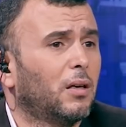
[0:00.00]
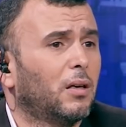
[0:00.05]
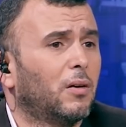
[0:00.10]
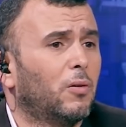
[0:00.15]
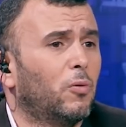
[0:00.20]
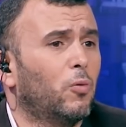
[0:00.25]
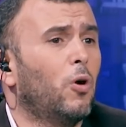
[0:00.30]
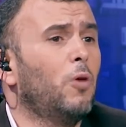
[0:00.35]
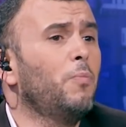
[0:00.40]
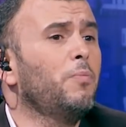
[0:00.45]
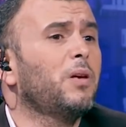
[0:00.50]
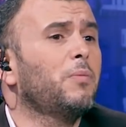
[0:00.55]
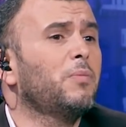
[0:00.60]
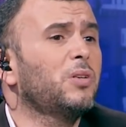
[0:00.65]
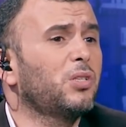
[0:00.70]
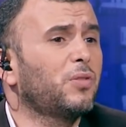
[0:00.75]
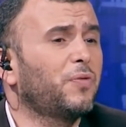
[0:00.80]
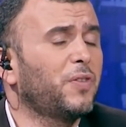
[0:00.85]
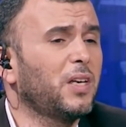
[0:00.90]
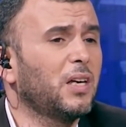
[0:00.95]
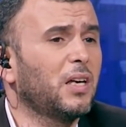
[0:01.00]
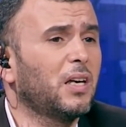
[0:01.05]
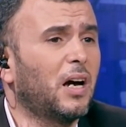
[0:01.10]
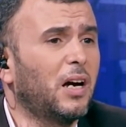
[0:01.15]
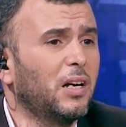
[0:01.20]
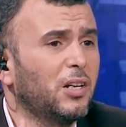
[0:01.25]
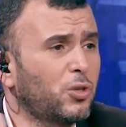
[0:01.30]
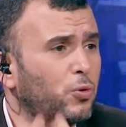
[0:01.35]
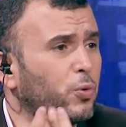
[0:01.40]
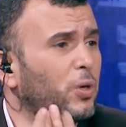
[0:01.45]
وامي مش في
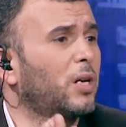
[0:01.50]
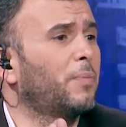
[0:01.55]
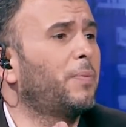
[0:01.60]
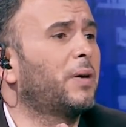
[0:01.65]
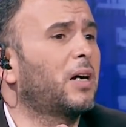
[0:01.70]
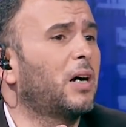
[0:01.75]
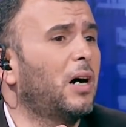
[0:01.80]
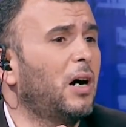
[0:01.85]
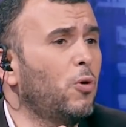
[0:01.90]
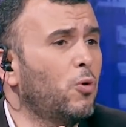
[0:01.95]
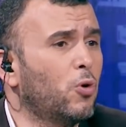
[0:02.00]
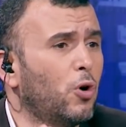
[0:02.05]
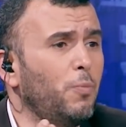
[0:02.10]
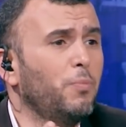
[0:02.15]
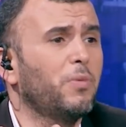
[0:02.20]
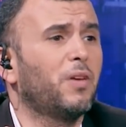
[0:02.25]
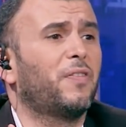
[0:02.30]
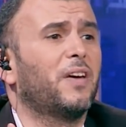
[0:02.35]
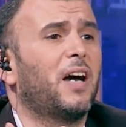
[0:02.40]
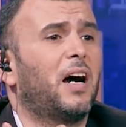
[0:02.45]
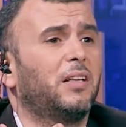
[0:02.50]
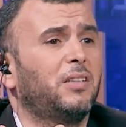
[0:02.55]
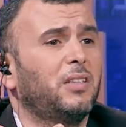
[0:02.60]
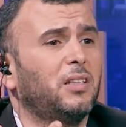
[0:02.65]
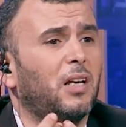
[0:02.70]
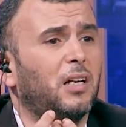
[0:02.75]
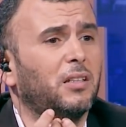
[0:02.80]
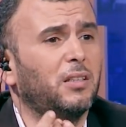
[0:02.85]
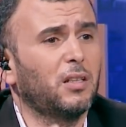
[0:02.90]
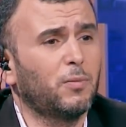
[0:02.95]
علي شور بكا وامي في عديد
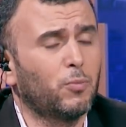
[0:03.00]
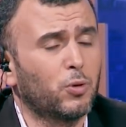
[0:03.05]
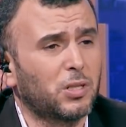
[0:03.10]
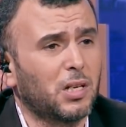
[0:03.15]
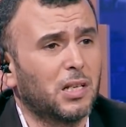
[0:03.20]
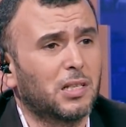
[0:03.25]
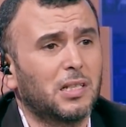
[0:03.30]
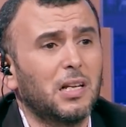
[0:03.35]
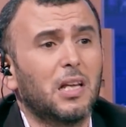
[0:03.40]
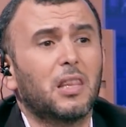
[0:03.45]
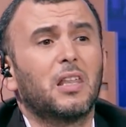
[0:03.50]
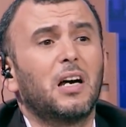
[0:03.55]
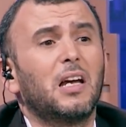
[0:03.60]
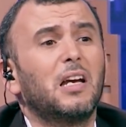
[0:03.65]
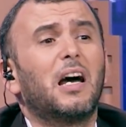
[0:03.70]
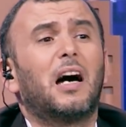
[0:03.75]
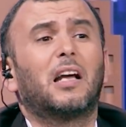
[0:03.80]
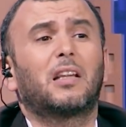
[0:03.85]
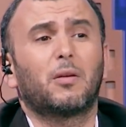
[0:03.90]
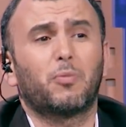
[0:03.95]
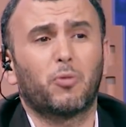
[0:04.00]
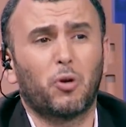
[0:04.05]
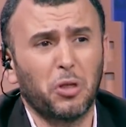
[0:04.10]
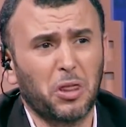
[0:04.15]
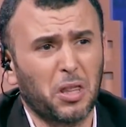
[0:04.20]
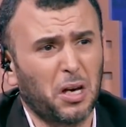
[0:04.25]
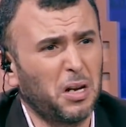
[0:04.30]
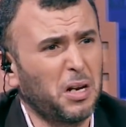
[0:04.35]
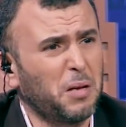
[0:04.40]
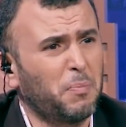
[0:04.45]
عديد مسلسلات ظهر لي حتى في غد
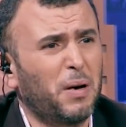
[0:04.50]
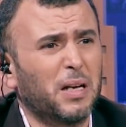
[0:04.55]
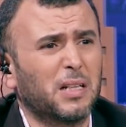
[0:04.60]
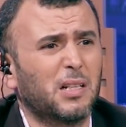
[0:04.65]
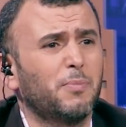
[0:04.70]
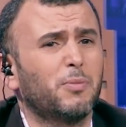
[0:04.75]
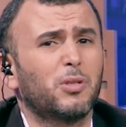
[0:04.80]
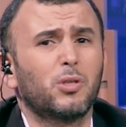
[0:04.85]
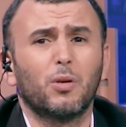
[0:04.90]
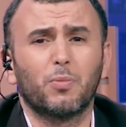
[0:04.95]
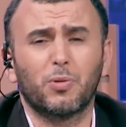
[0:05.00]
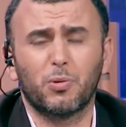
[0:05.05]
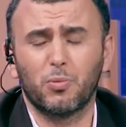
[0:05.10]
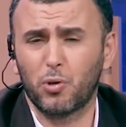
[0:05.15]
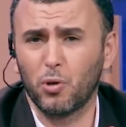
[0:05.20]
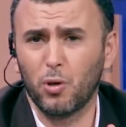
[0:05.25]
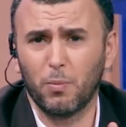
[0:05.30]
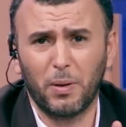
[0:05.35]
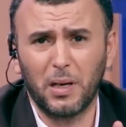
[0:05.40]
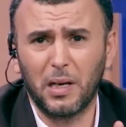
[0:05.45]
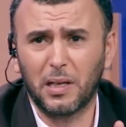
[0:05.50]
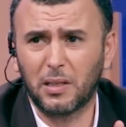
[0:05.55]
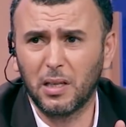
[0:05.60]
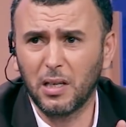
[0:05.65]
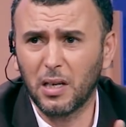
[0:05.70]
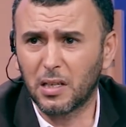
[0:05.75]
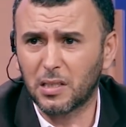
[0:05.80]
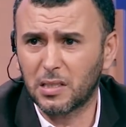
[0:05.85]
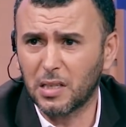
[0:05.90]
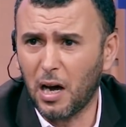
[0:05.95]
ظهر لي بعد ليميسيون باش نمشيو
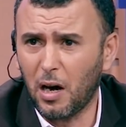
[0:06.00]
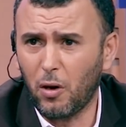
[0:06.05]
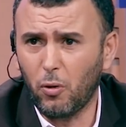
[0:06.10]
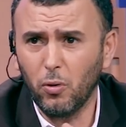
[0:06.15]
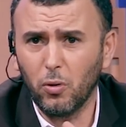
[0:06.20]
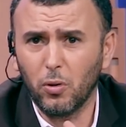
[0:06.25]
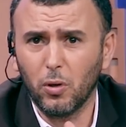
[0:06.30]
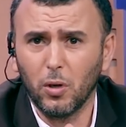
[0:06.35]
البلديه نصحوا